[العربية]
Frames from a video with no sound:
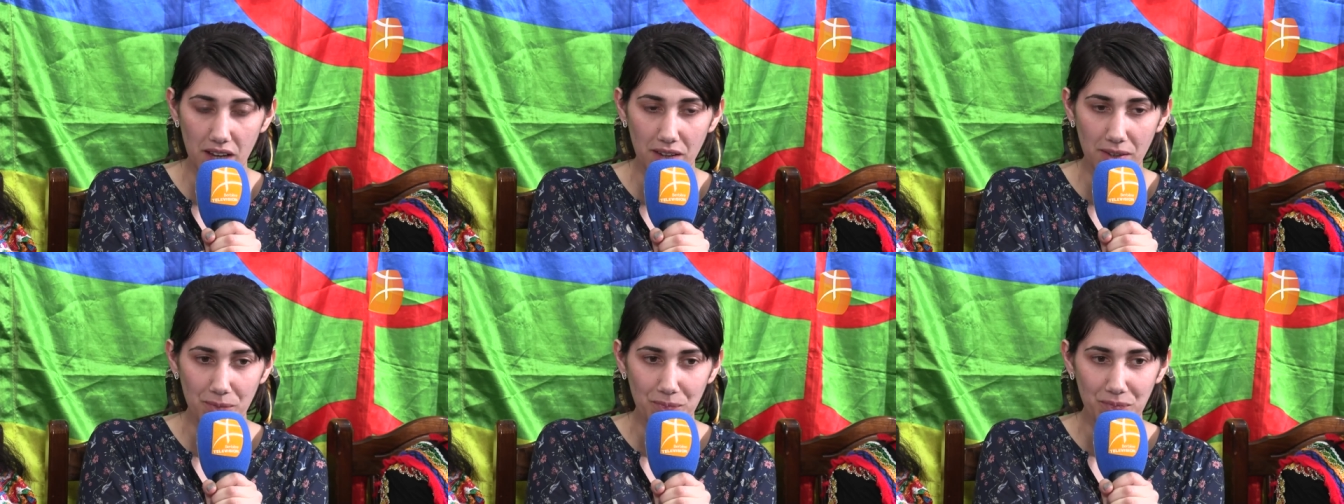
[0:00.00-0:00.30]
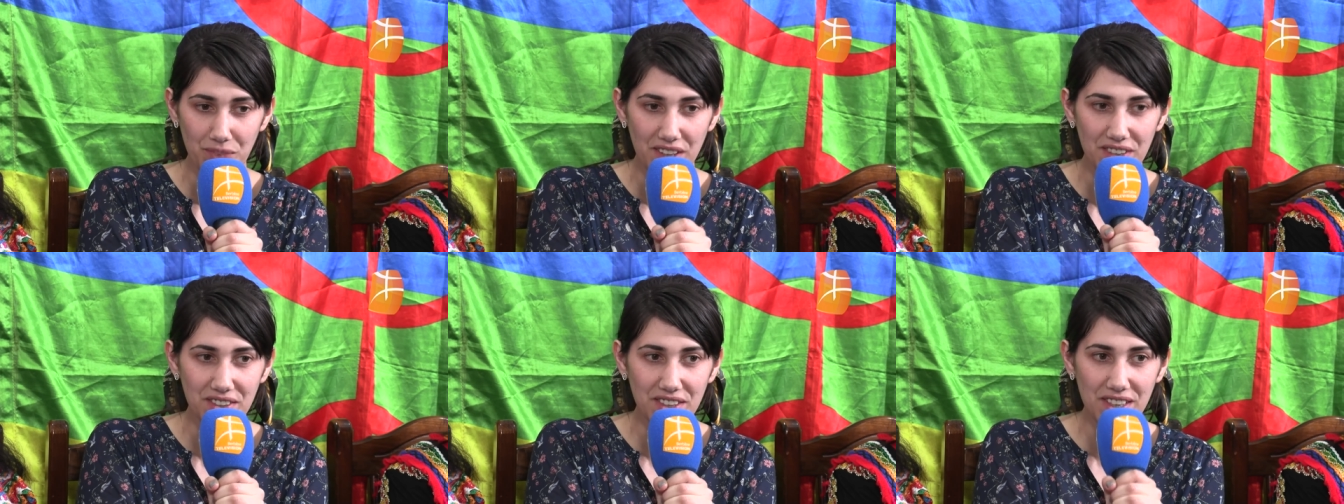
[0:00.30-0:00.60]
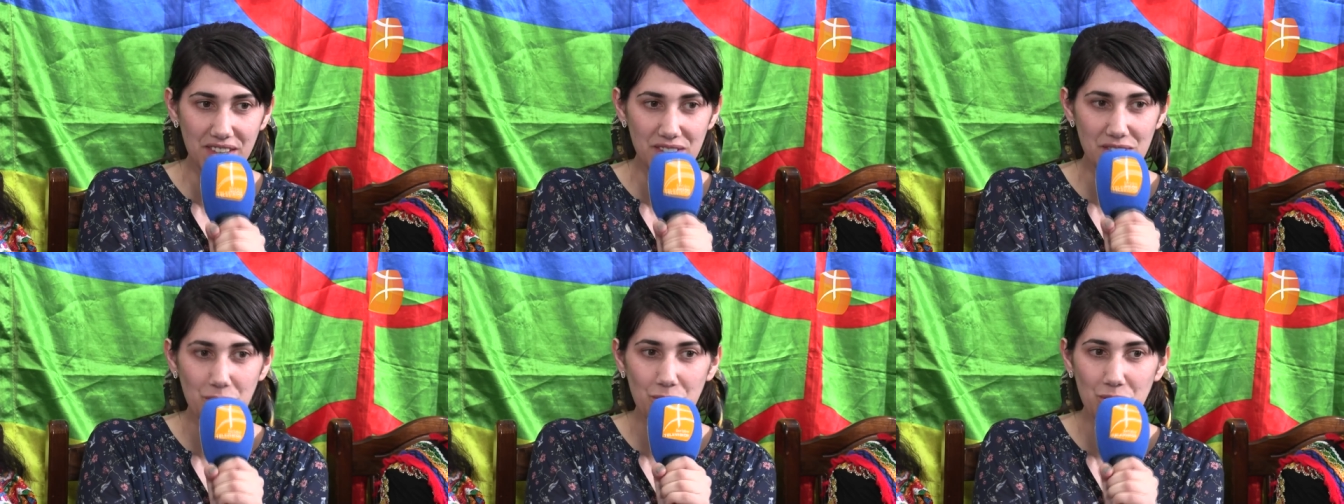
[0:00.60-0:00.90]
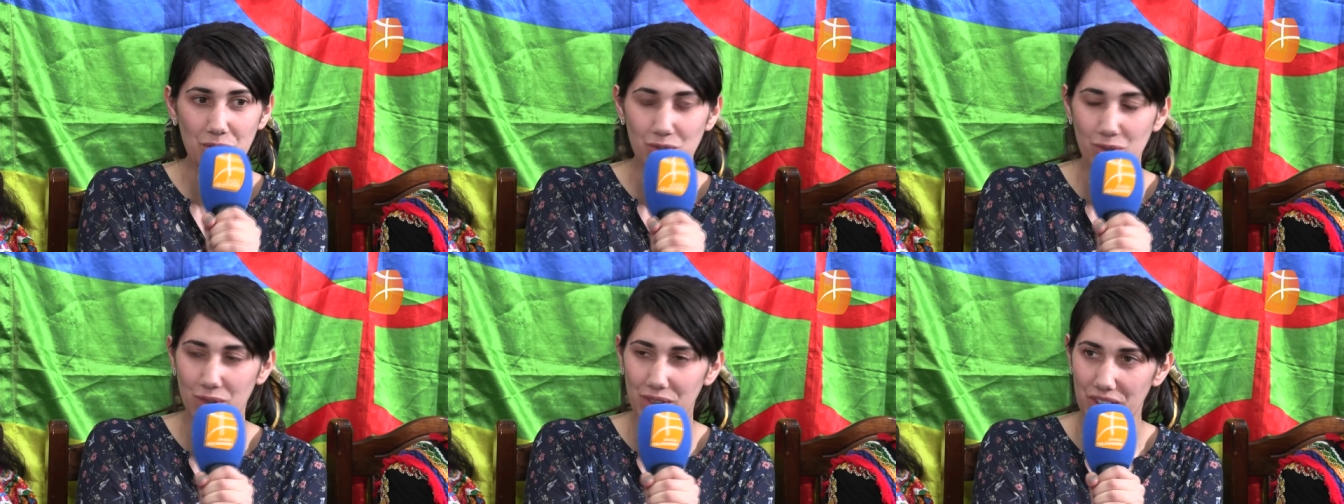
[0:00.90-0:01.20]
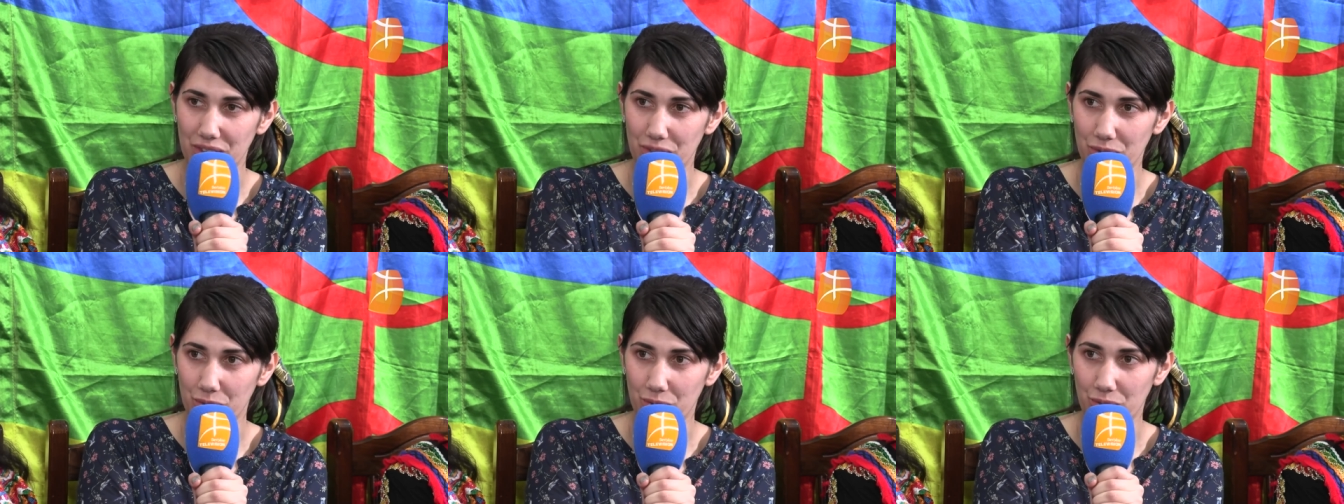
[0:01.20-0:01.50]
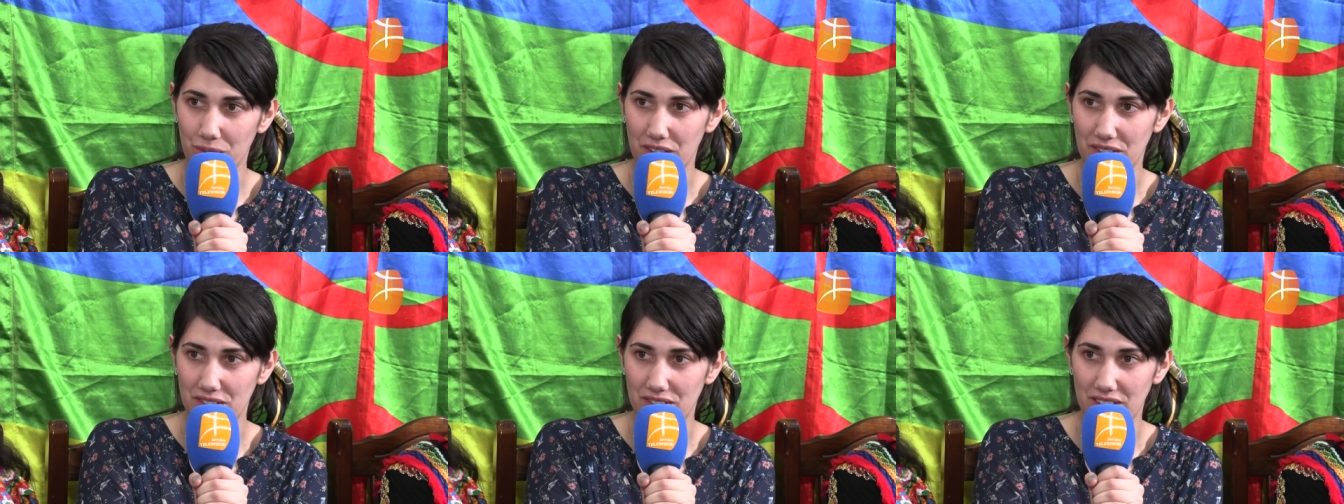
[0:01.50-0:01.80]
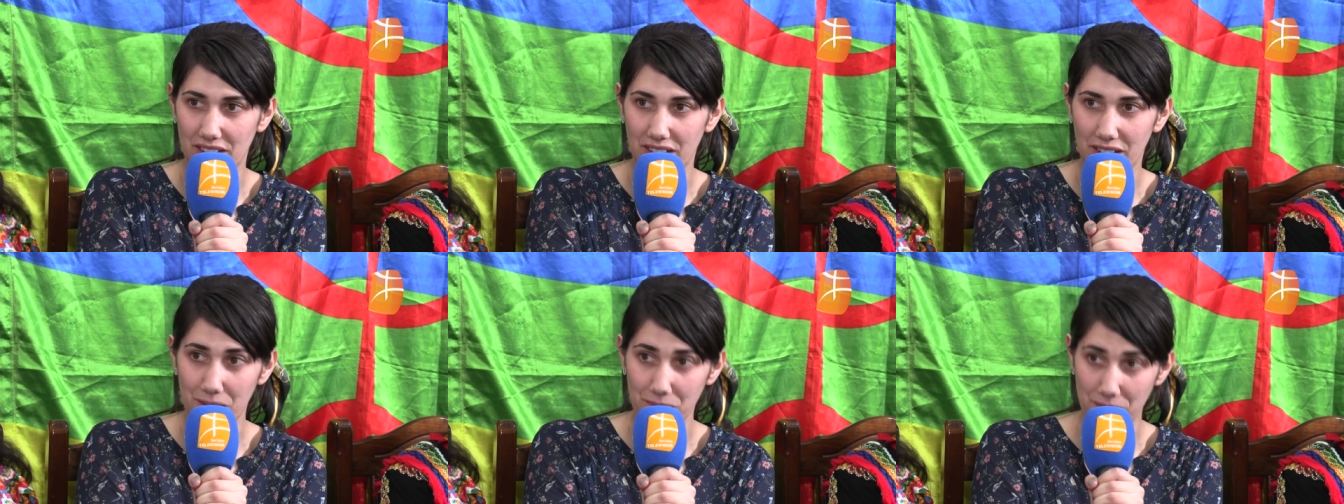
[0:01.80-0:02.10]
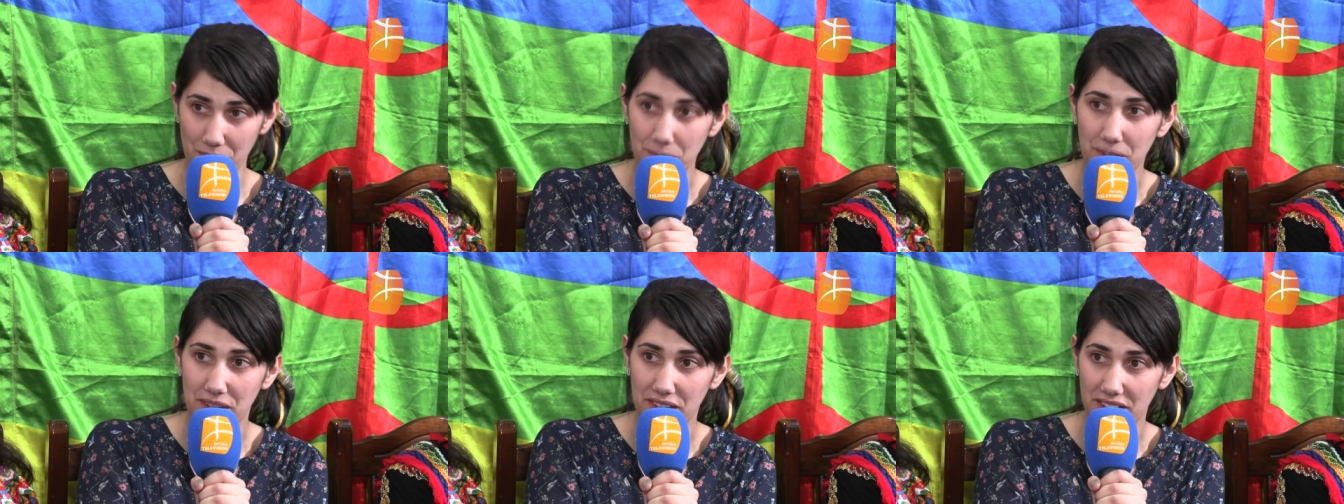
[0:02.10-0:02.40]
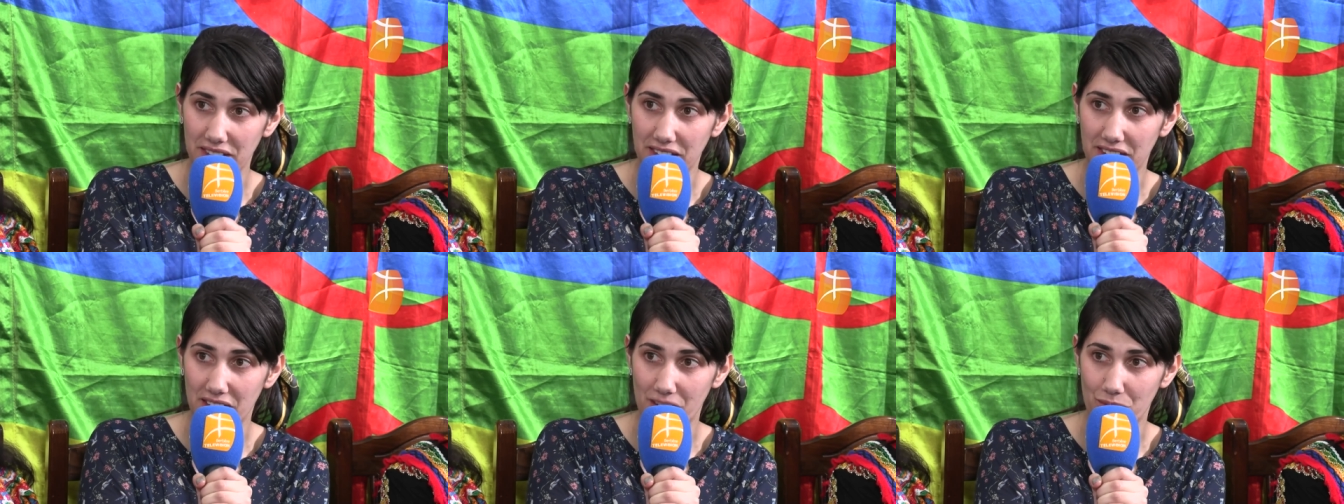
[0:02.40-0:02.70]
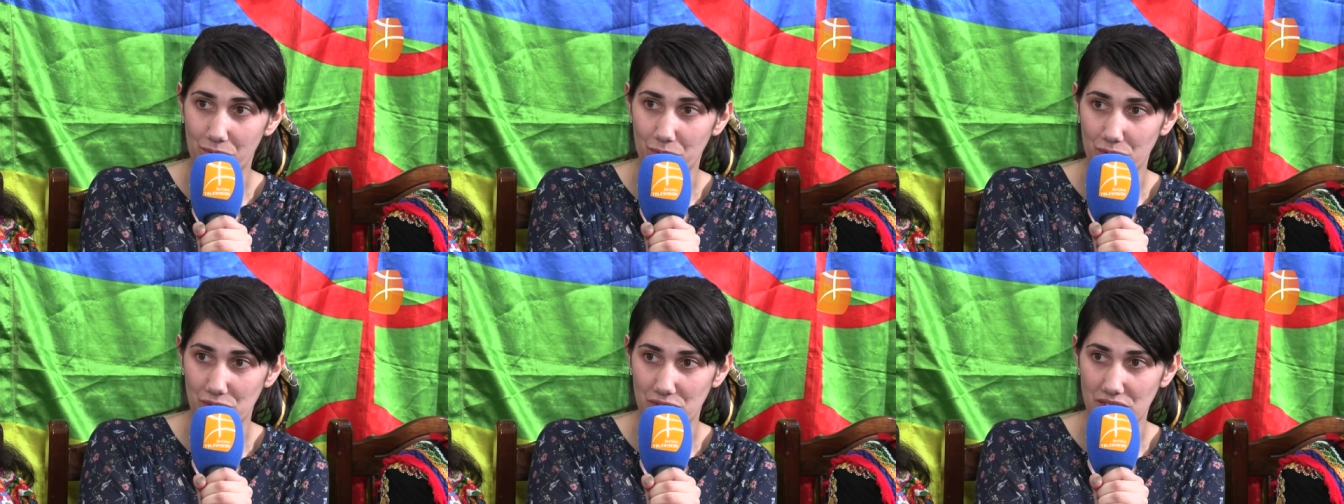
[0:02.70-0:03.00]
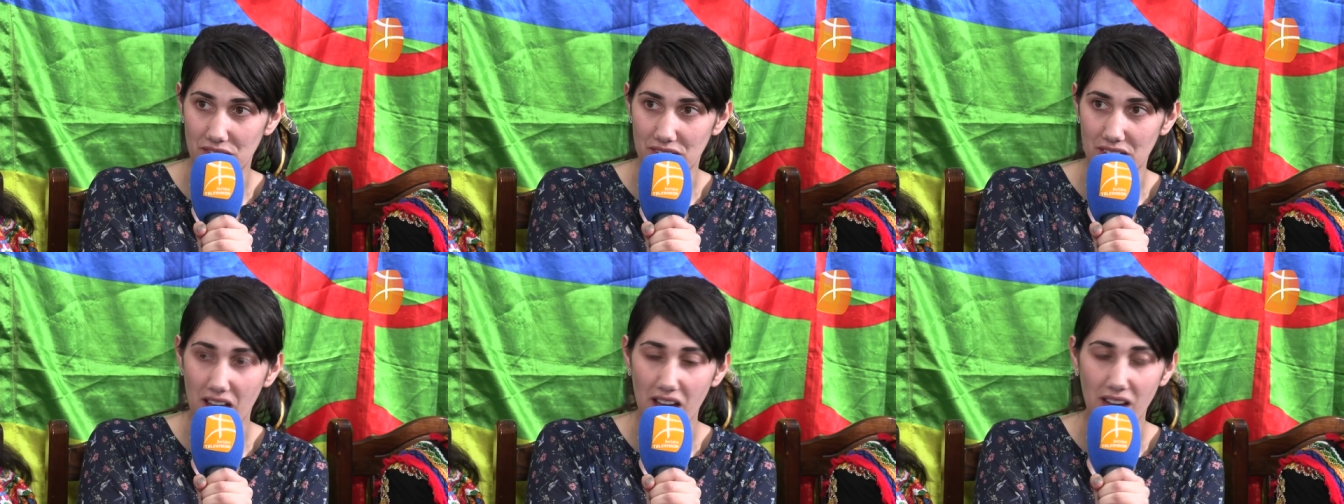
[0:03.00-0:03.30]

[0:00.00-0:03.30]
اني اللي تواشلتي تدونا رزات لا فامي ني كي افون صح